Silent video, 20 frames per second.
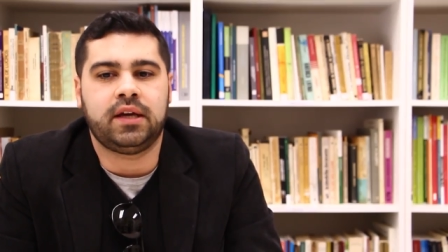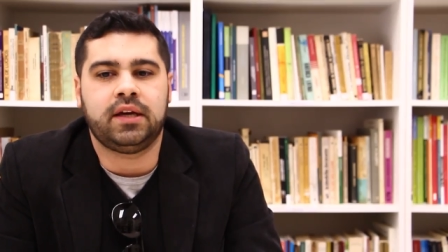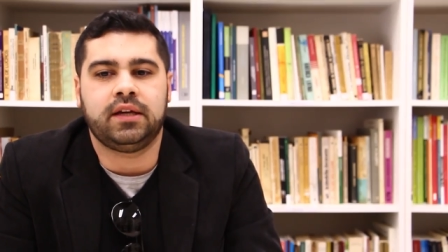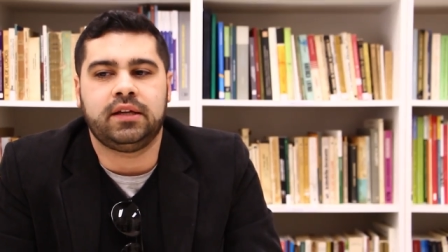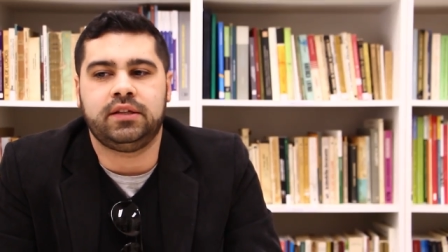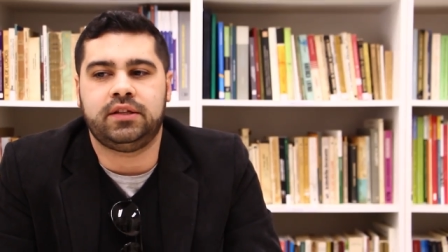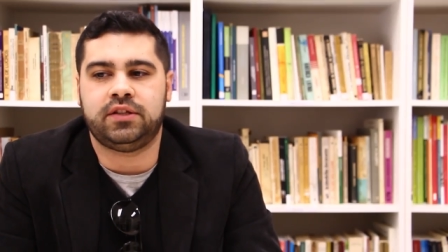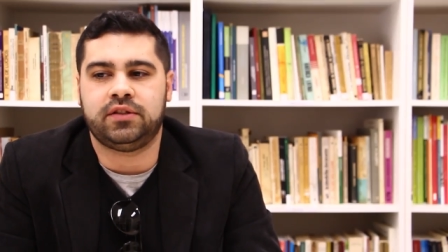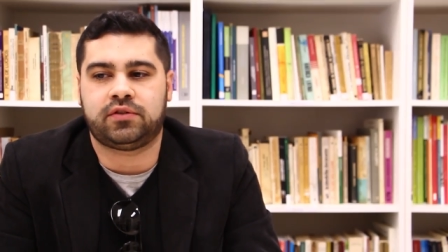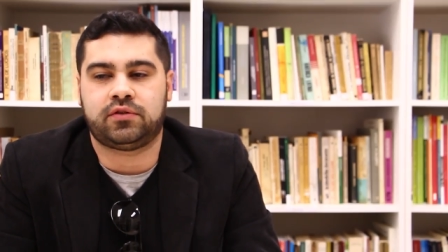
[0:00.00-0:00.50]

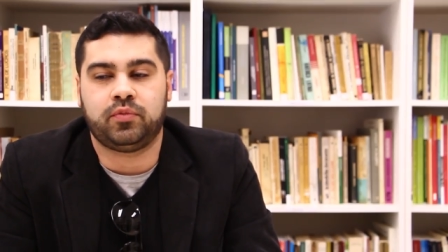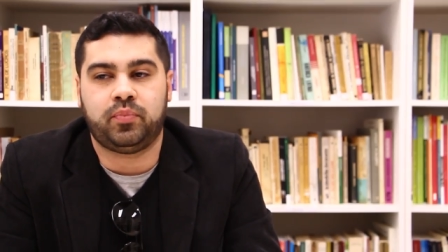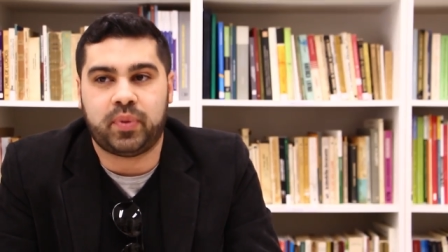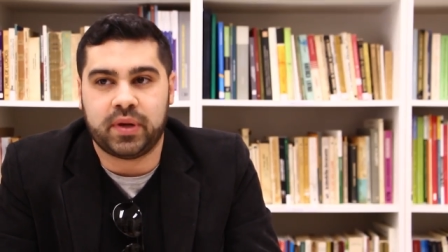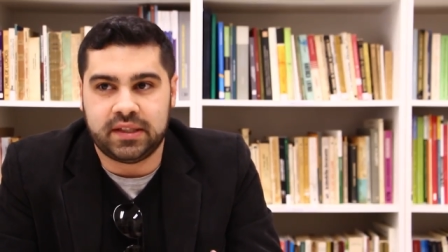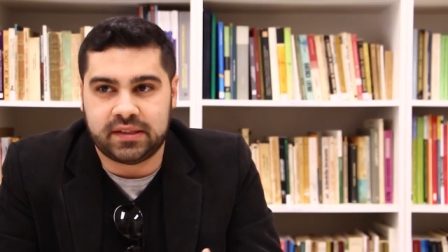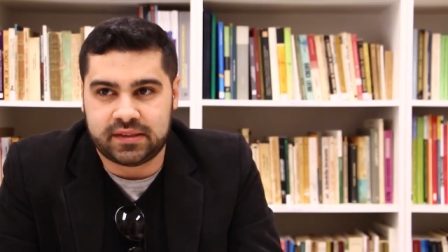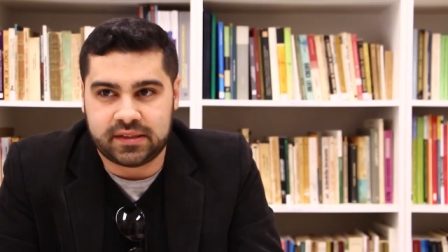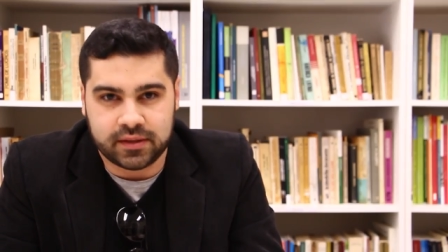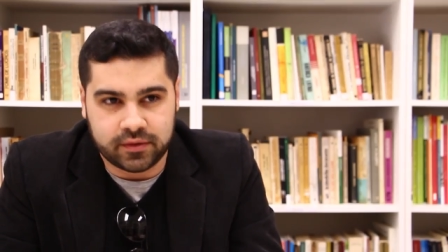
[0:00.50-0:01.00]
de
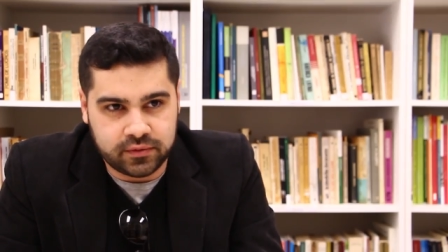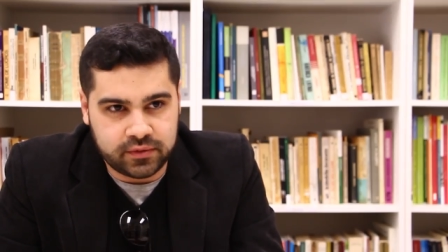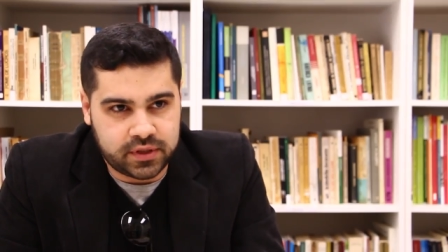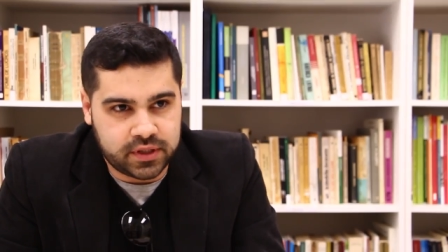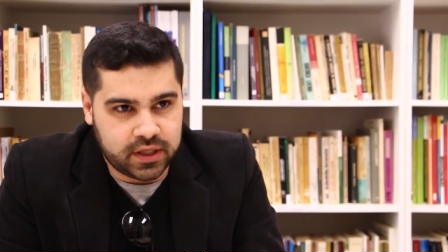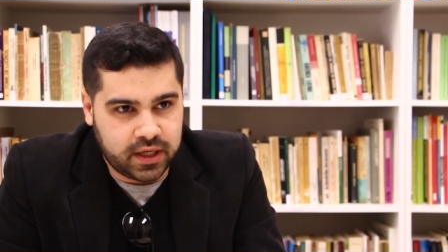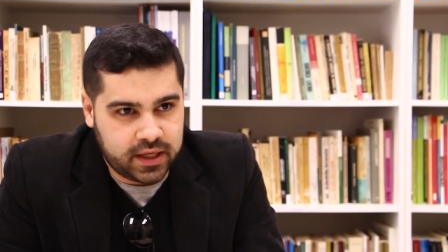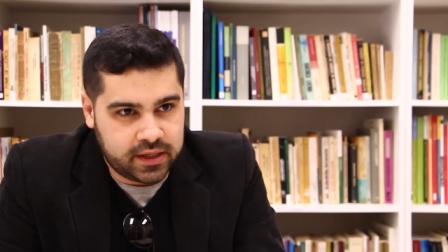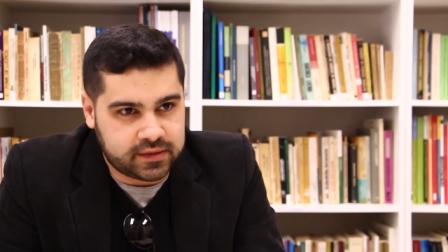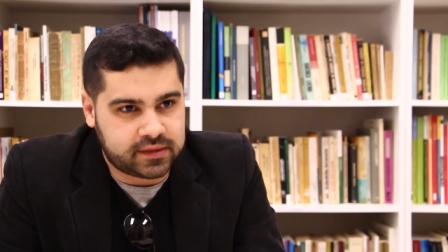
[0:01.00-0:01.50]
supressão de
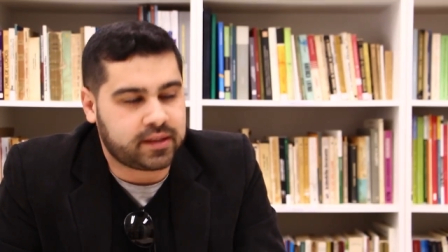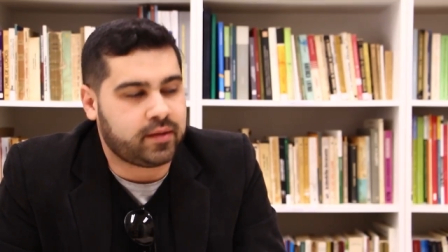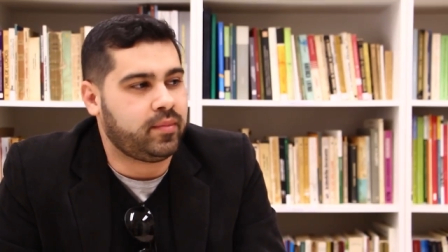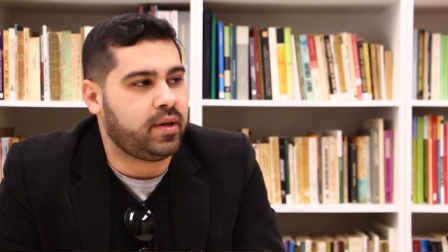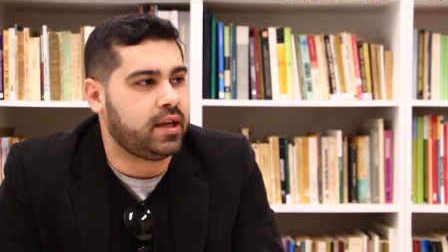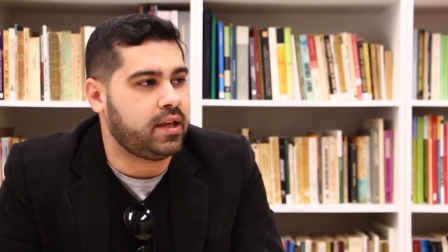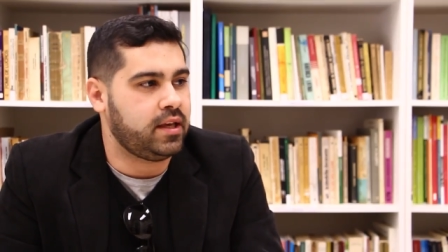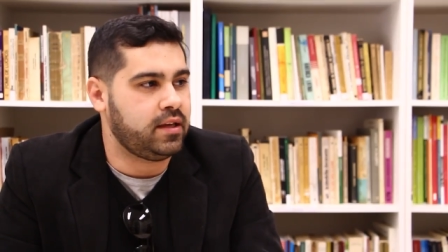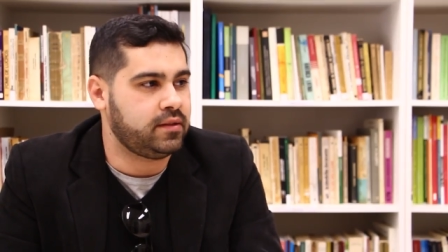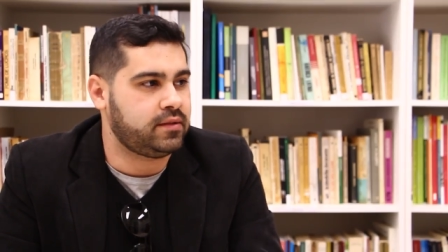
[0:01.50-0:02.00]
leis
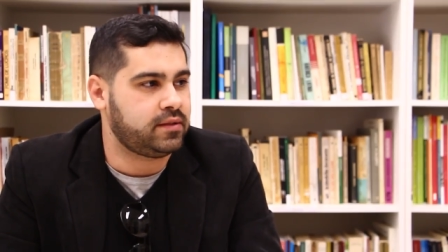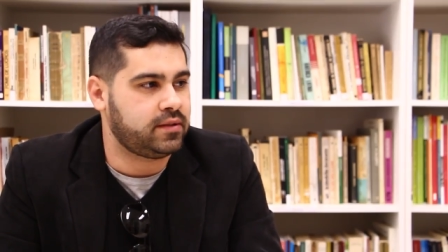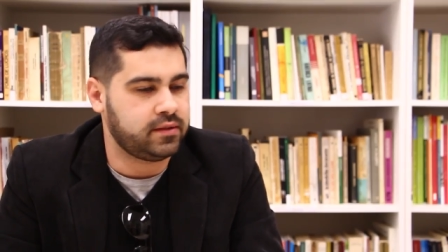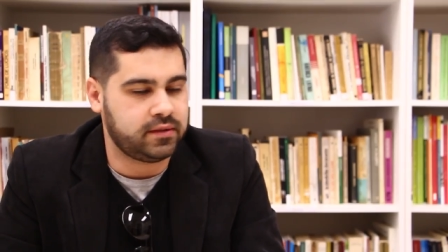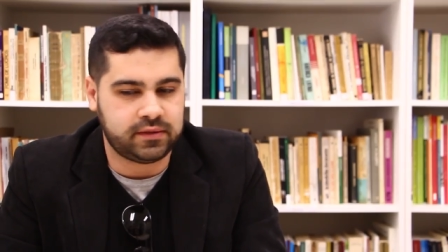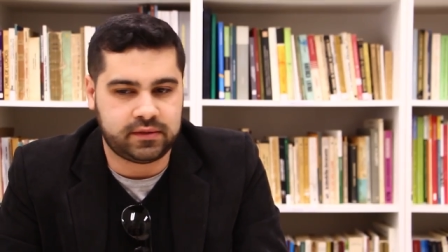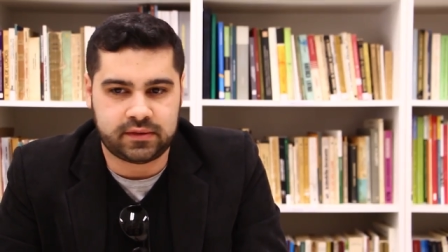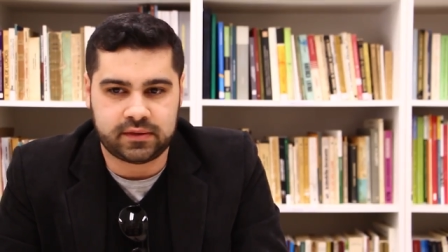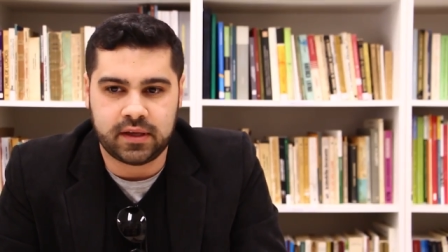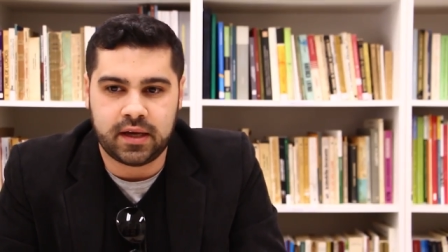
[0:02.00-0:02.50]

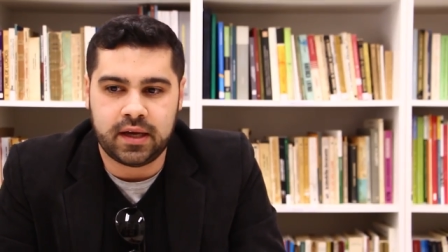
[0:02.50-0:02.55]
trabalhistas,